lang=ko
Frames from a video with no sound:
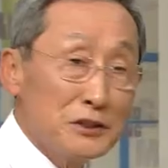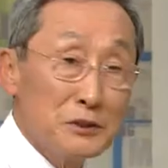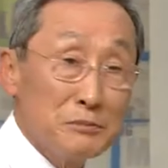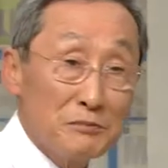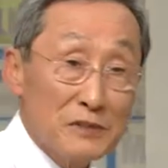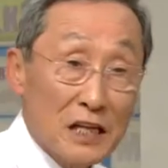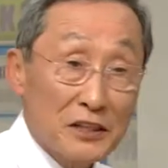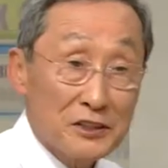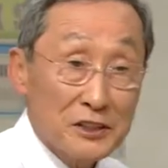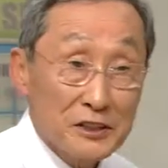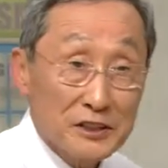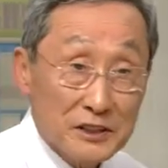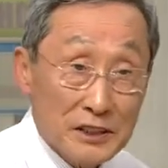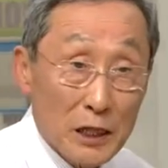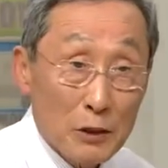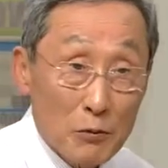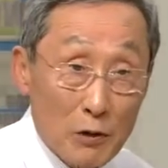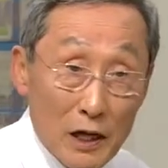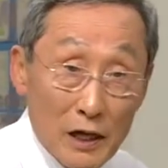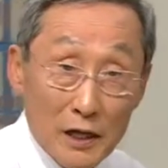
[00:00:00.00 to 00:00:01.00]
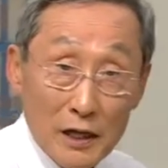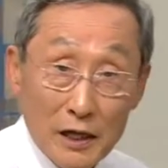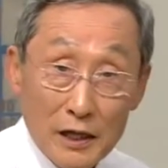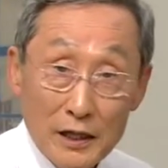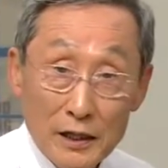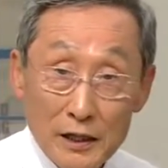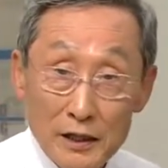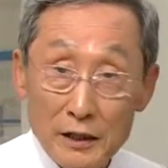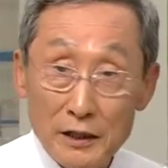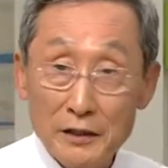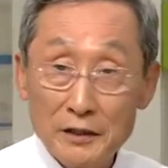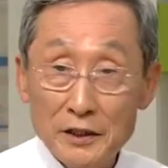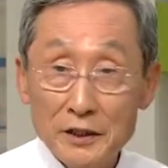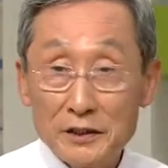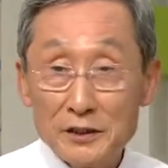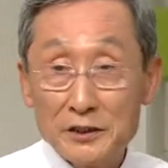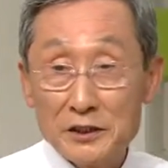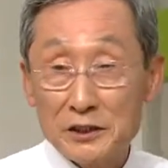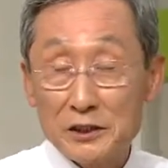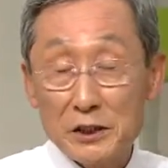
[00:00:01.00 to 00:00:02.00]
식입니다 식생활. 네네. 네. 어,
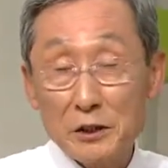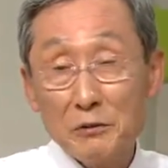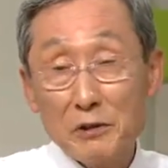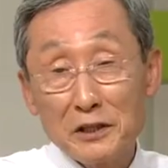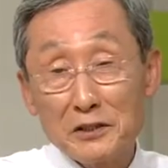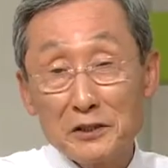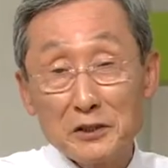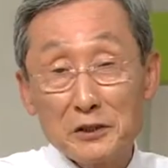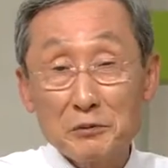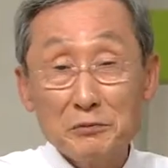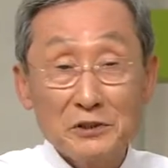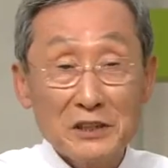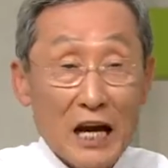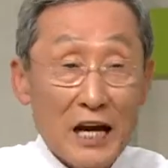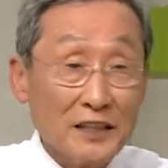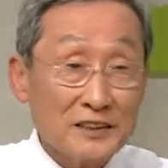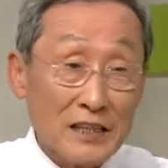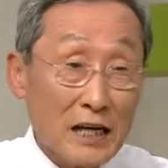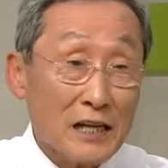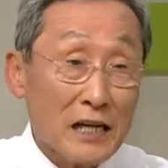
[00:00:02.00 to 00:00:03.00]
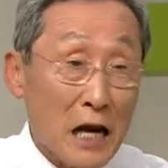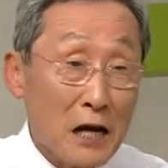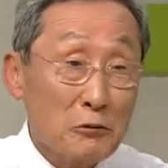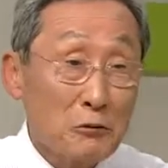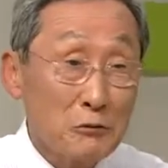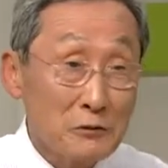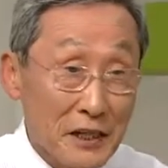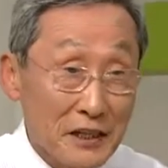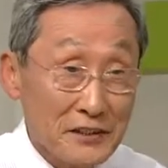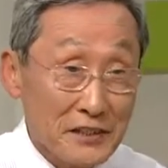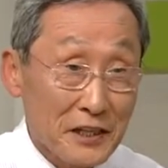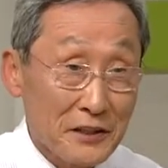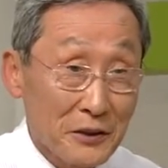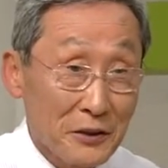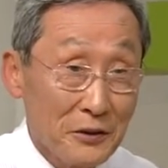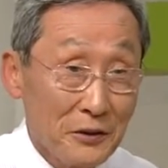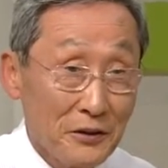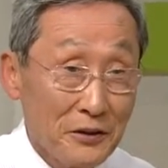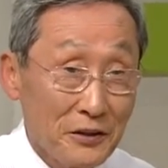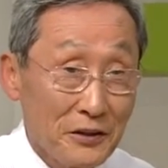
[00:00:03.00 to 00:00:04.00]
식생활은 여러분 다 잘 알고
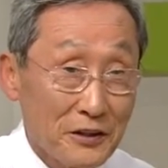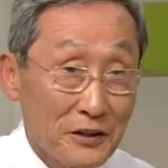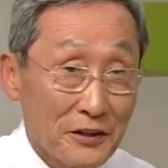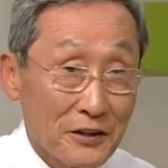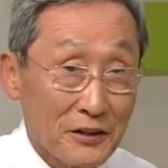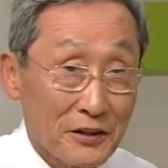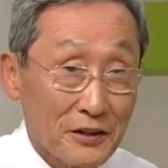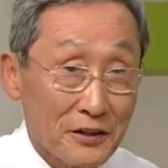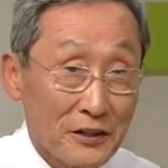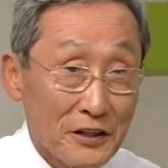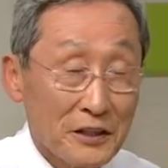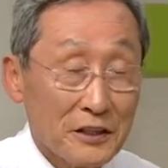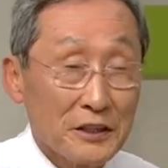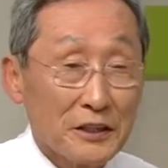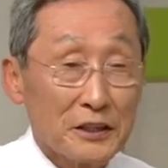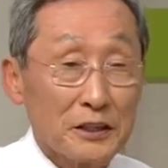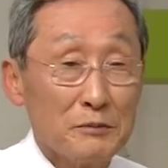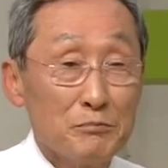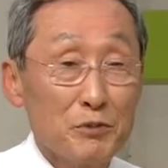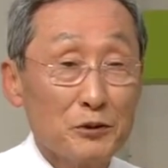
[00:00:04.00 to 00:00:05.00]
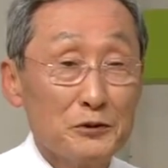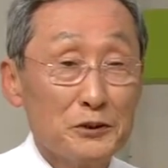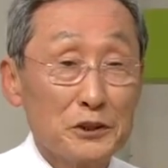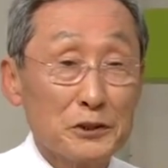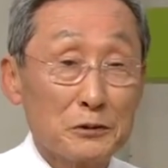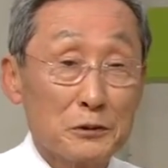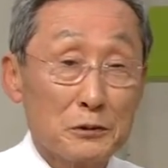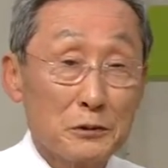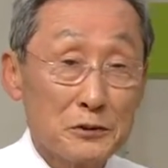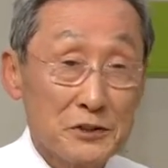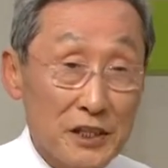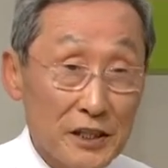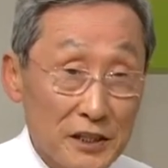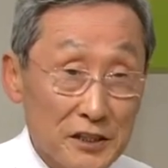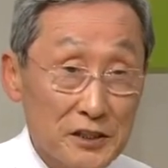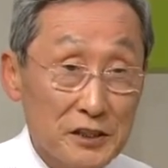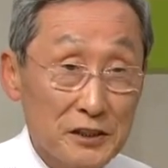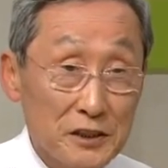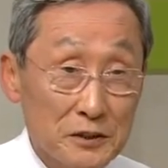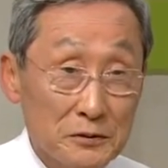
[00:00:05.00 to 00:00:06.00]
계세요. 네. 어, 근본적으로
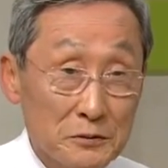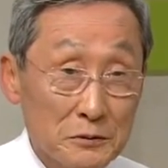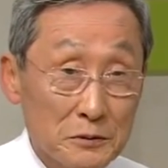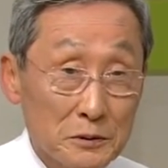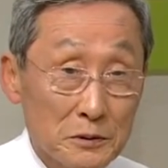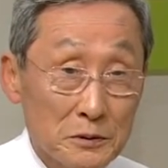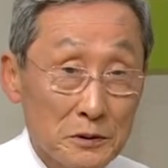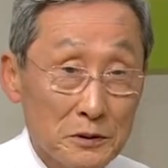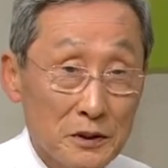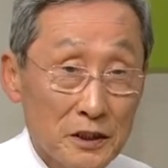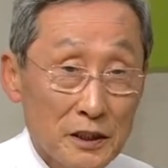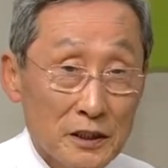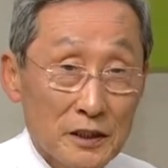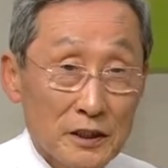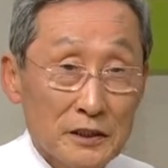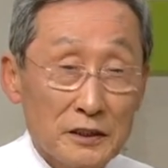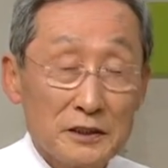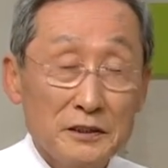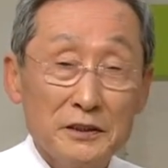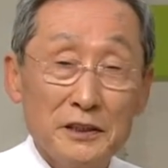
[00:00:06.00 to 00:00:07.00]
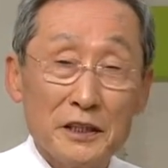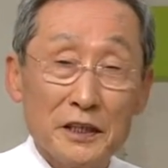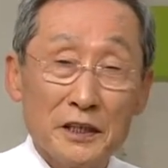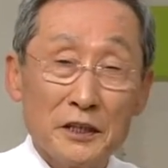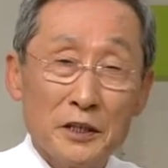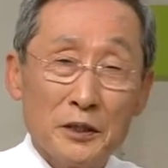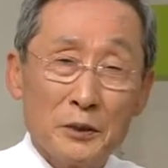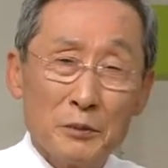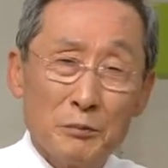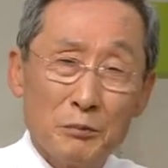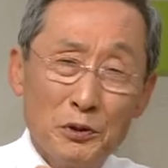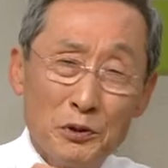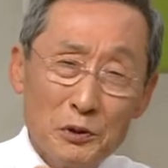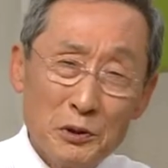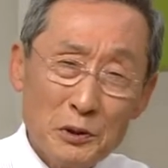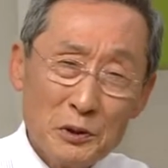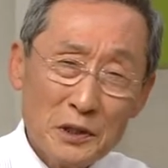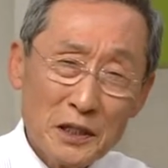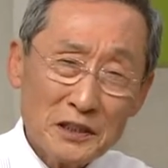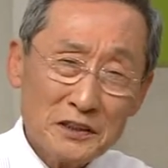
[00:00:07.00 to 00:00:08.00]
채식이고. 그런데 음.
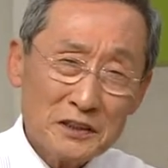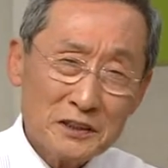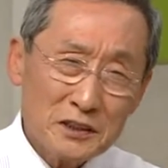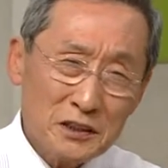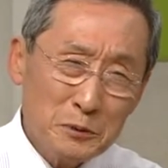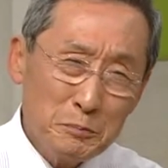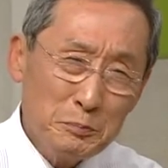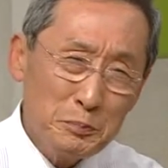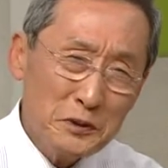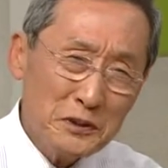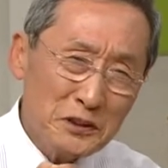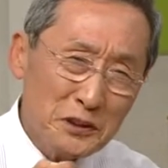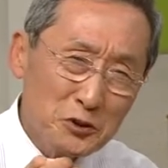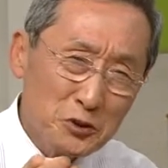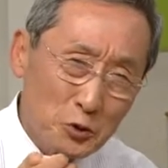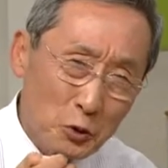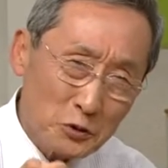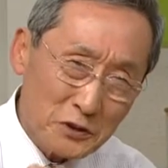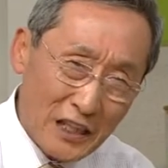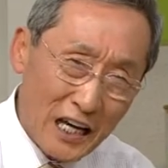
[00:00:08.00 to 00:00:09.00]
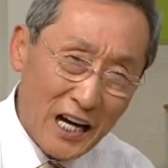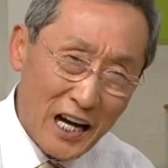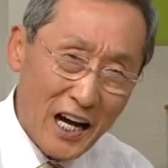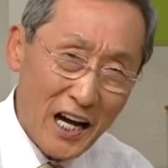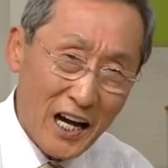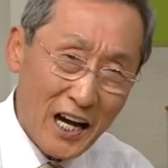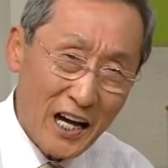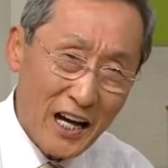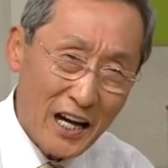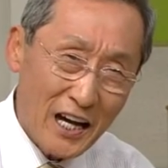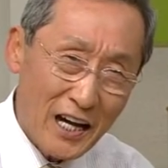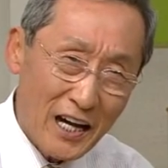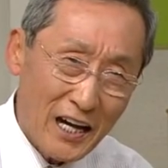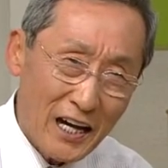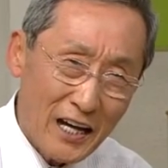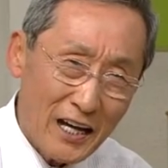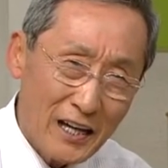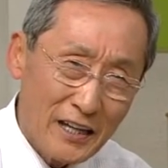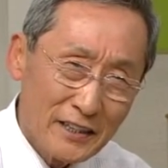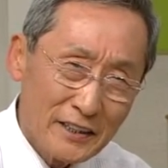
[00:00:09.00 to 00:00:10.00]
뭐가 특별히 좋다.
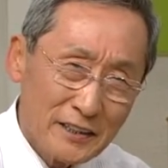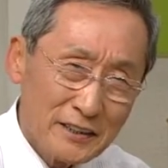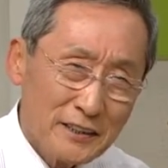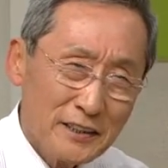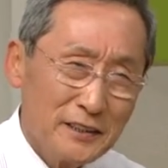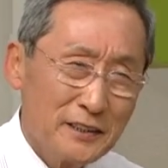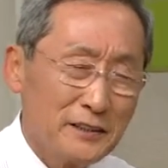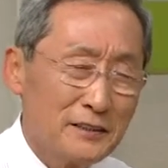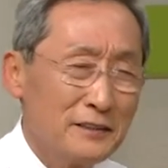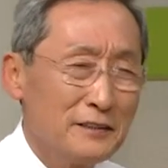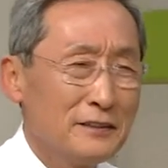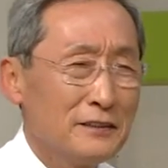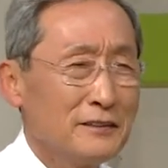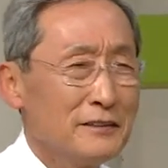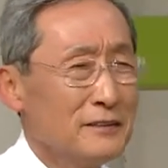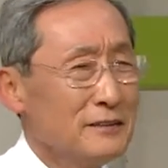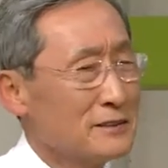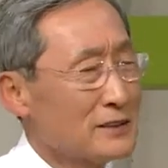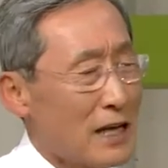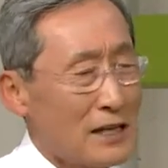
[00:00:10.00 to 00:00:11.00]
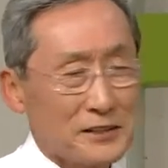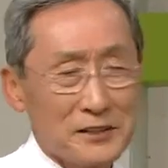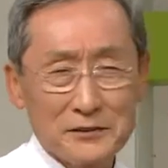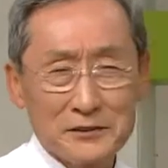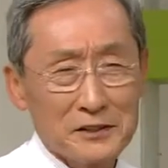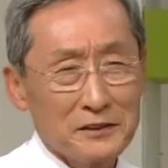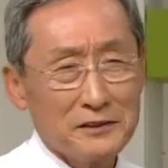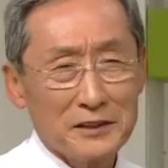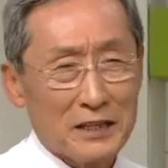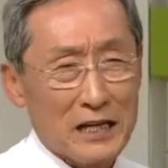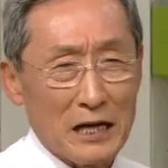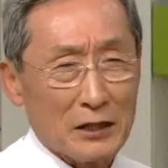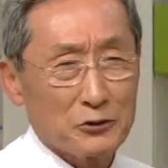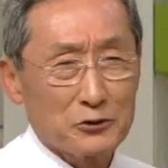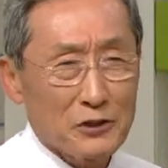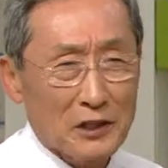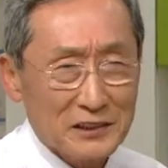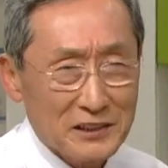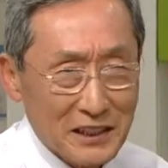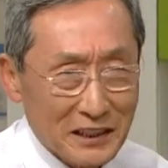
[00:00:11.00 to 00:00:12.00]
예. 이런 거는 사실 저는
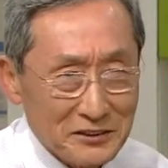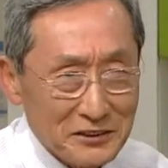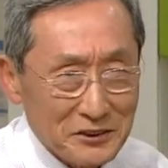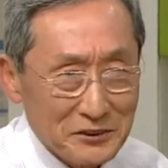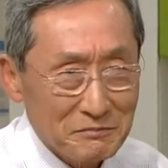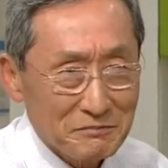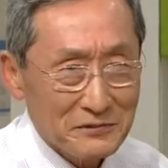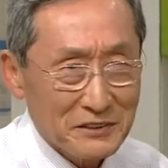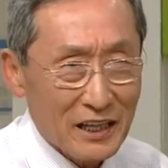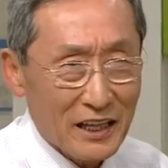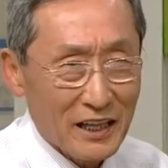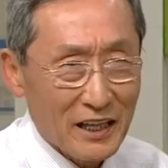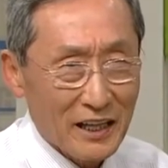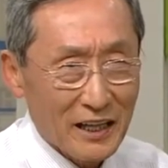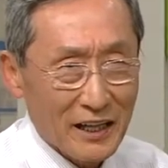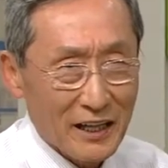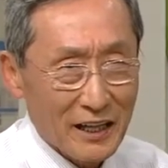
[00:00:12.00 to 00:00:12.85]
강조하지 않습니다. 예, 예.